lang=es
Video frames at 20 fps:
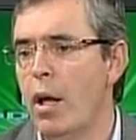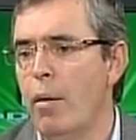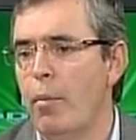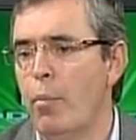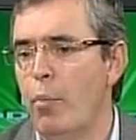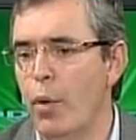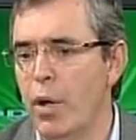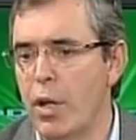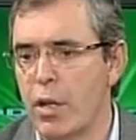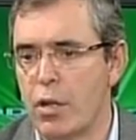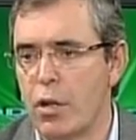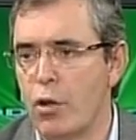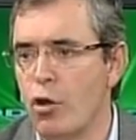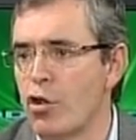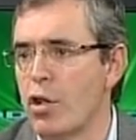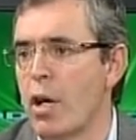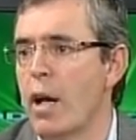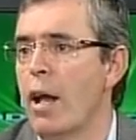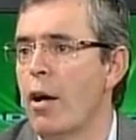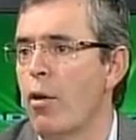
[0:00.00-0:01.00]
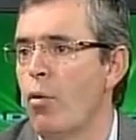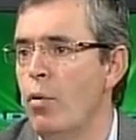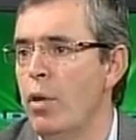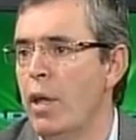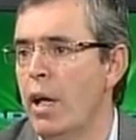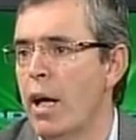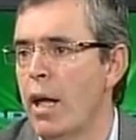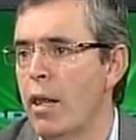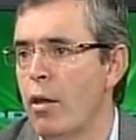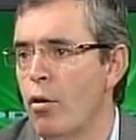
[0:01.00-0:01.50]
pues nos han
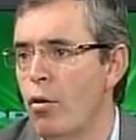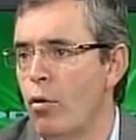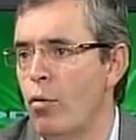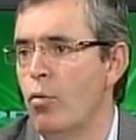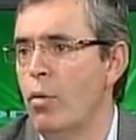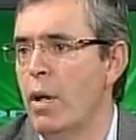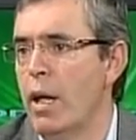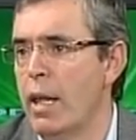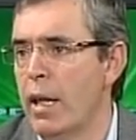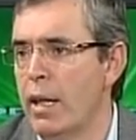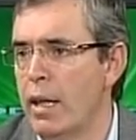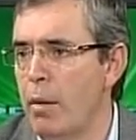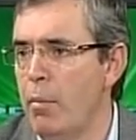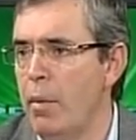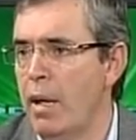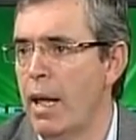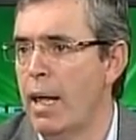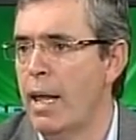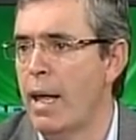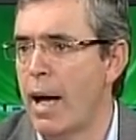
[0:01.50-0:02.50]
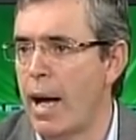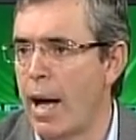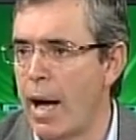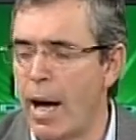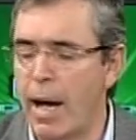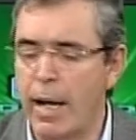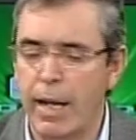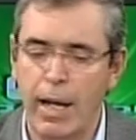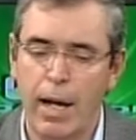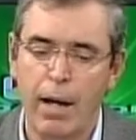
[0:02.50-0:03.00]
adjudicado una determinada
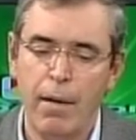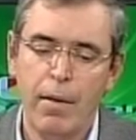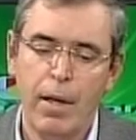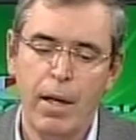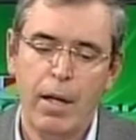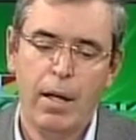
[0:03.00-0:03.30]
área.